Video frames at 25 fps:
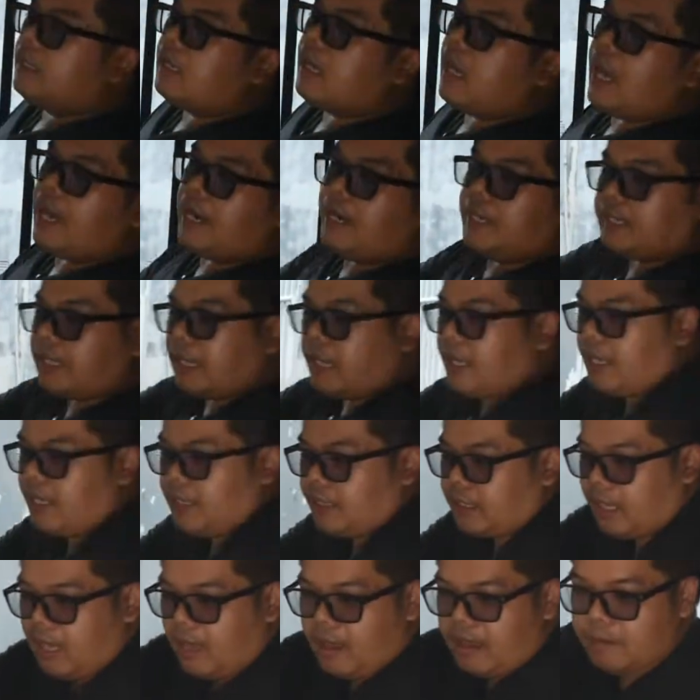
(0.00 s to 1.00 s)
Nah, ini tadi
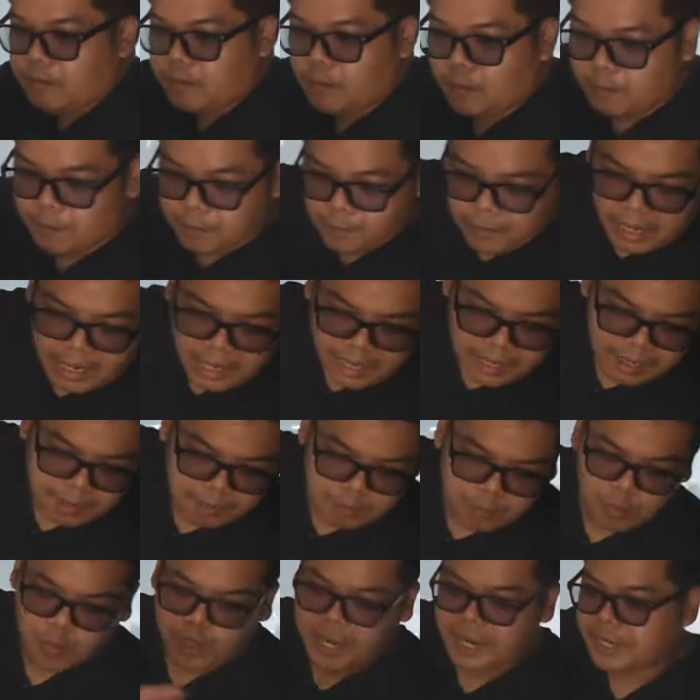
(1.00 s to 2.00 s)
kita uh,
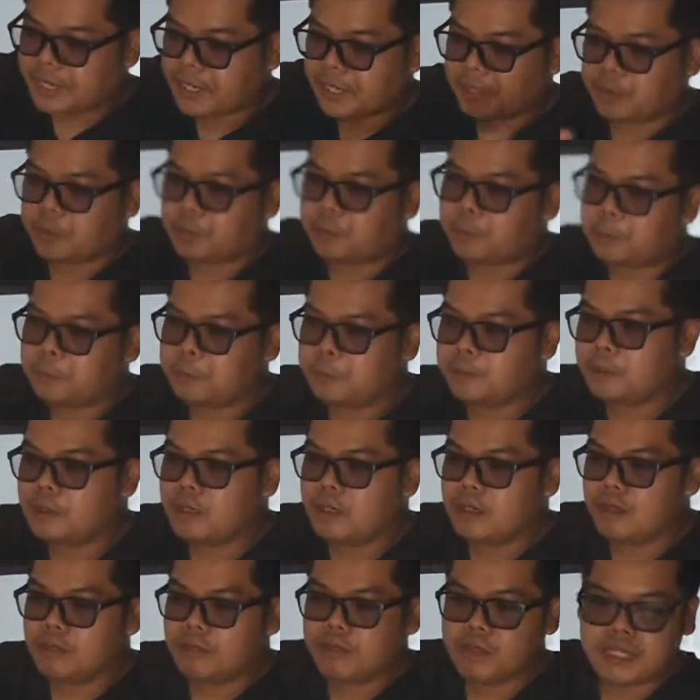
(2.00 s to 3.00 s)
bukanya itu
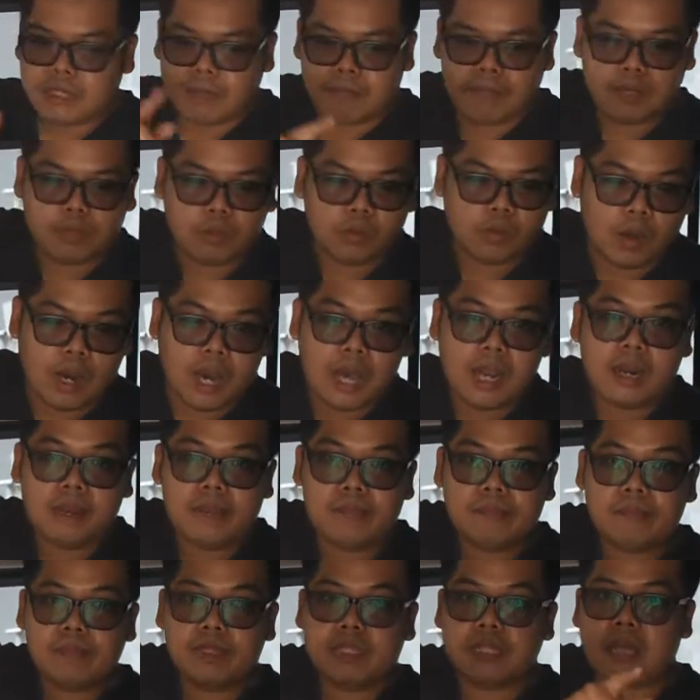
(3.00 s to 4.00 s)
bisa manual,
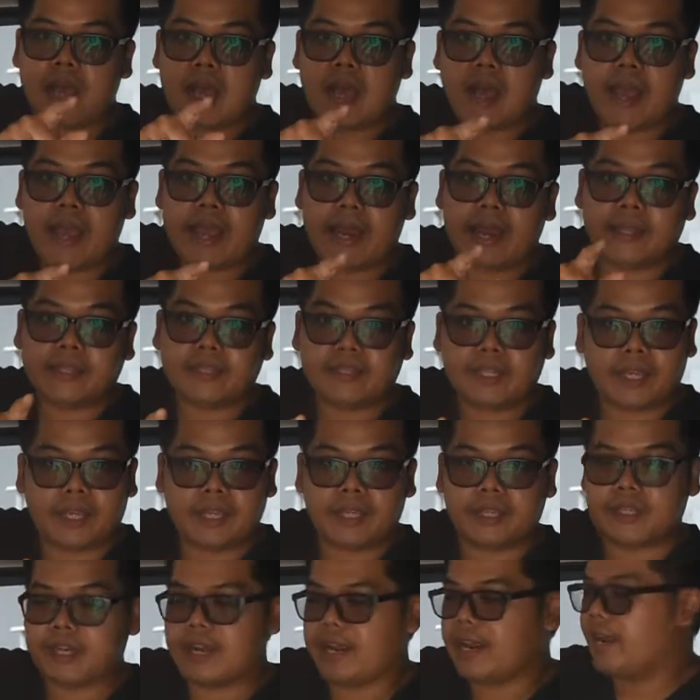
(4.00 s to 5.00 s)
bisa elektrik.
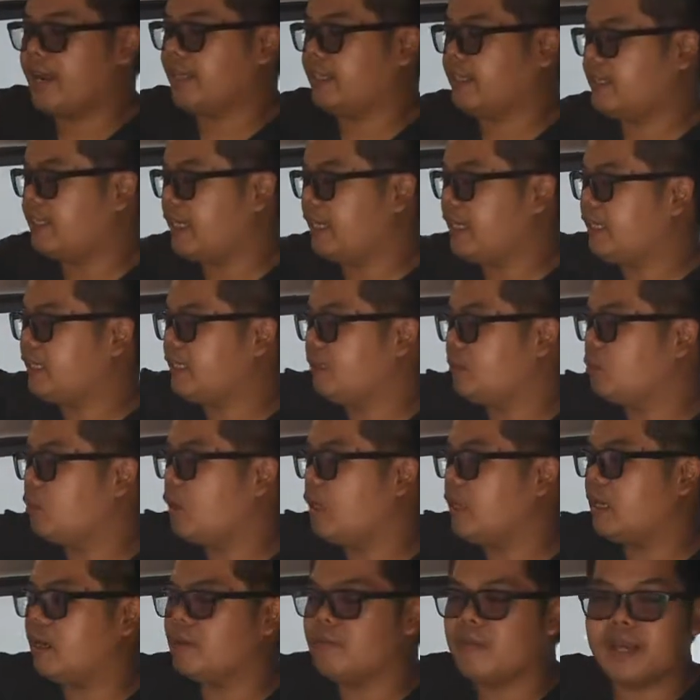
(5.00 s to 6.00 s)
Nah, elektrik tadi kita
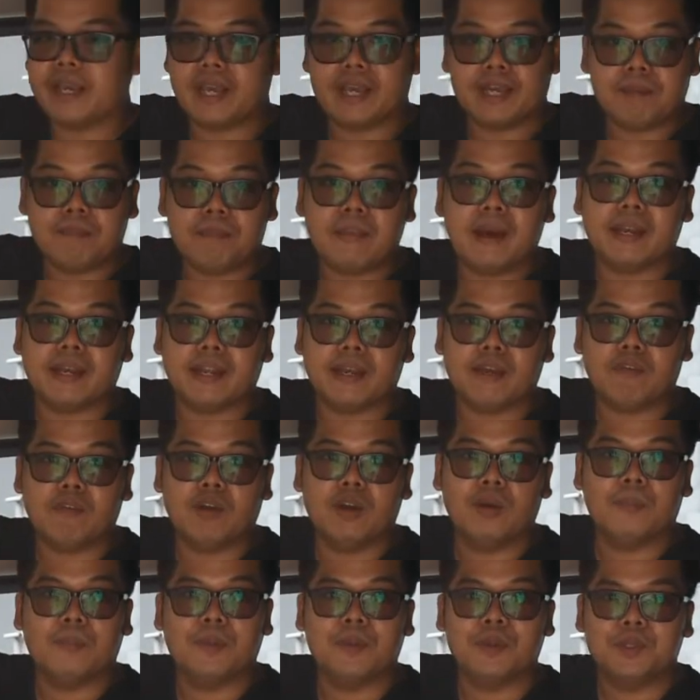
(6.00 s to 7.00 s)
buka dari bagian depan ya,
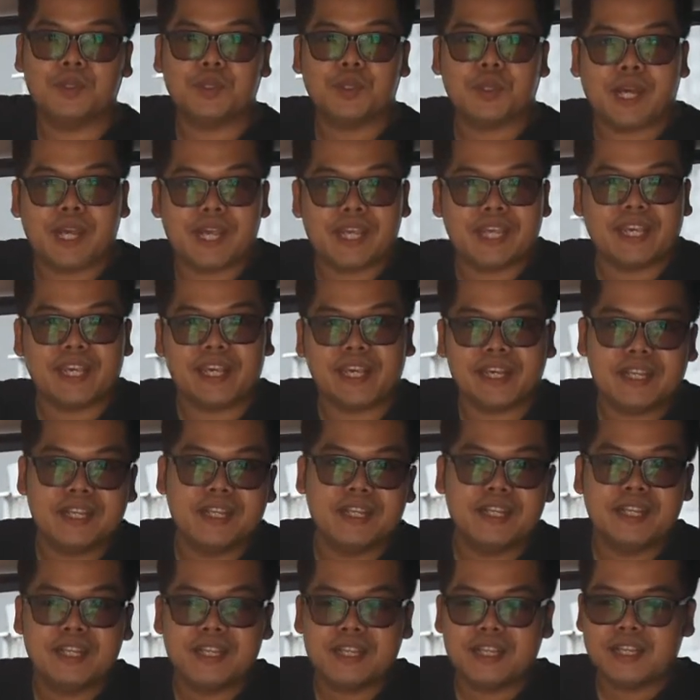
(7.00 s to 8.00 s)
walaupun itu kayaknya
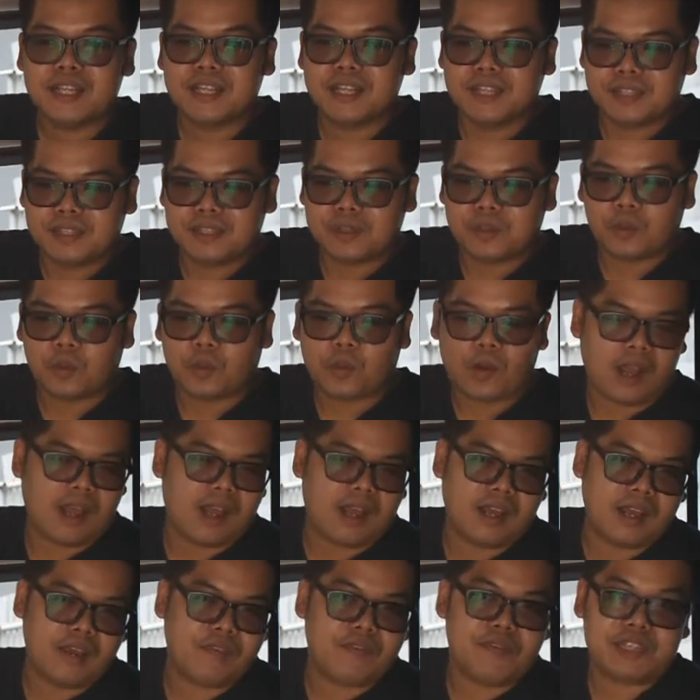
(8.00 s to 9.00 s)

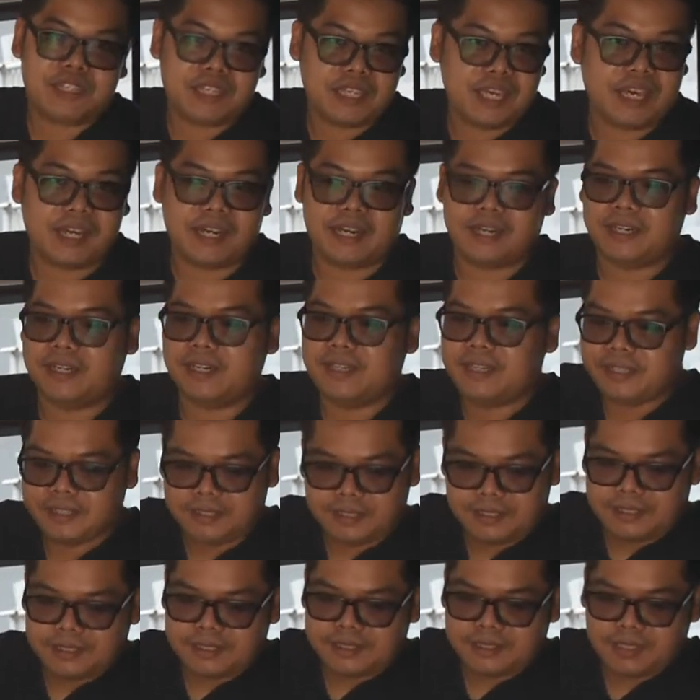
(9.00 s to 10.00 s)
kurang efisien.
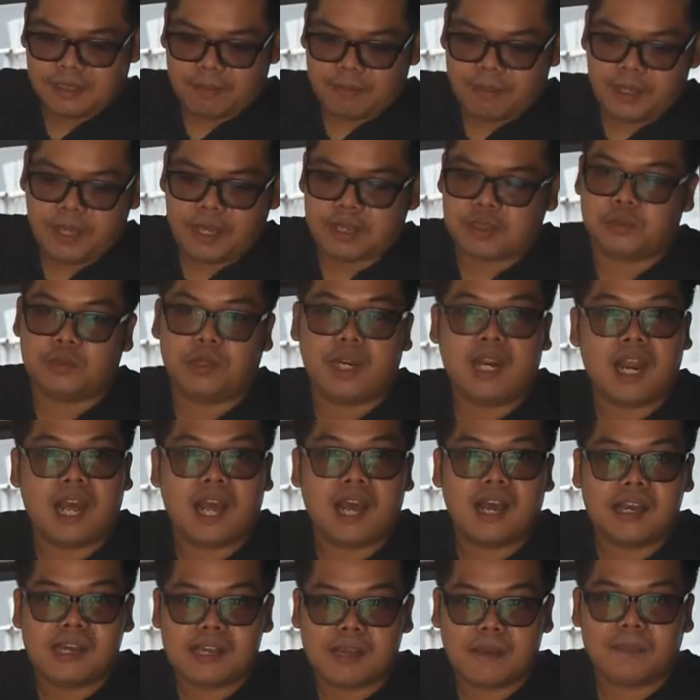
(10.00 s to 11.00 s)
Tapi ya
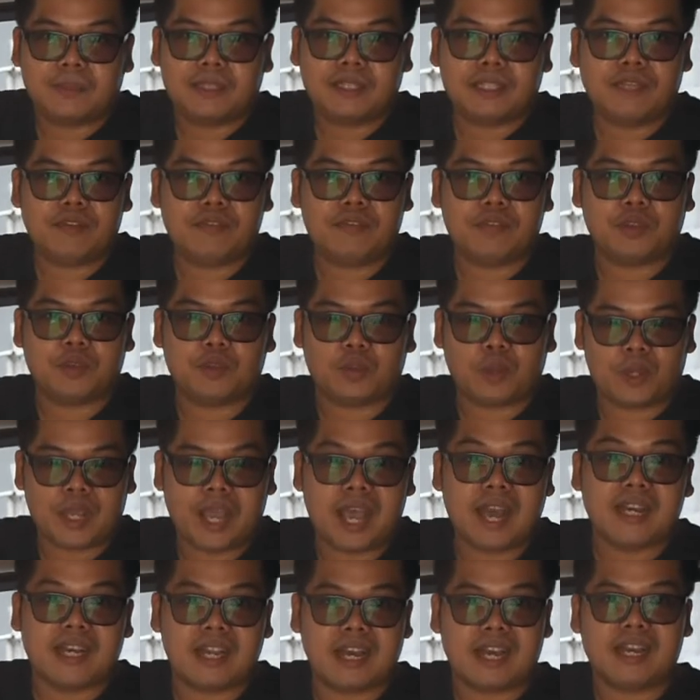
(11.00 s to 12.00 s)
sudahlah, yang penting
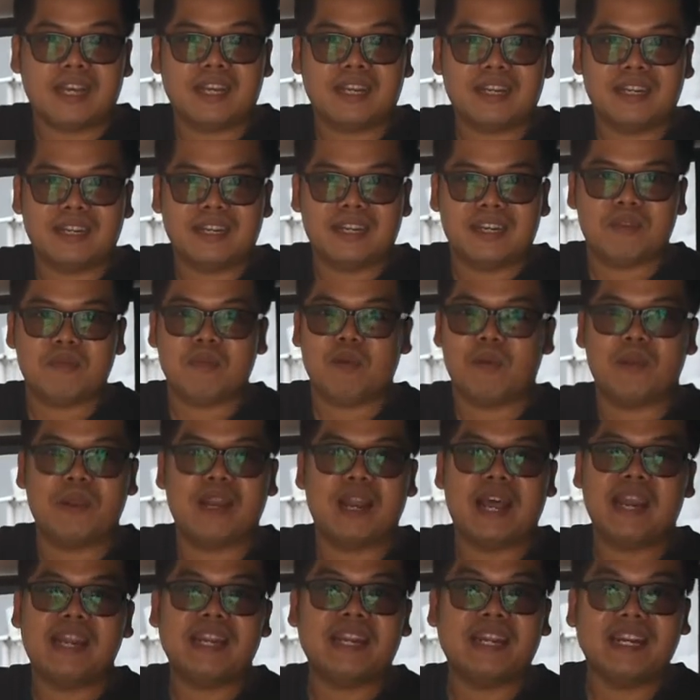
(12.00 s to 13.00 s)
fiturnya ada. Di mobil
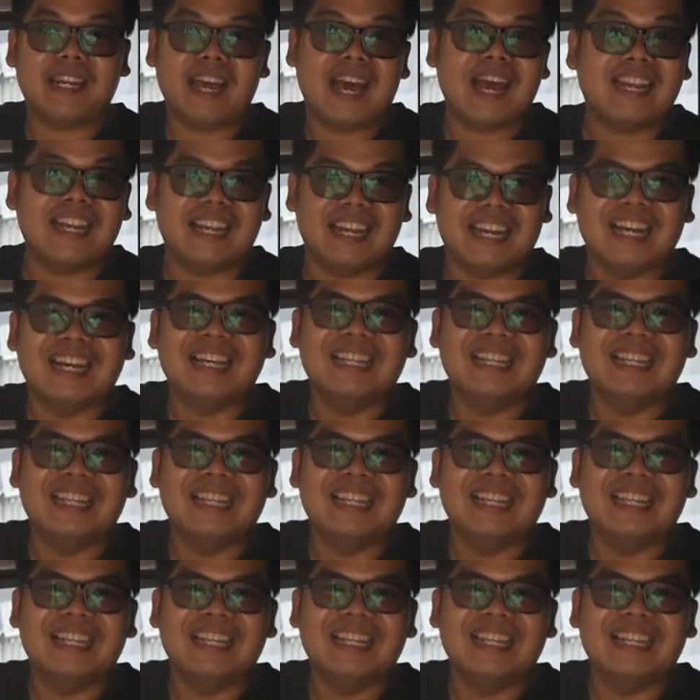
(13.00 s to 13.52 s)
lain kan nggak ada.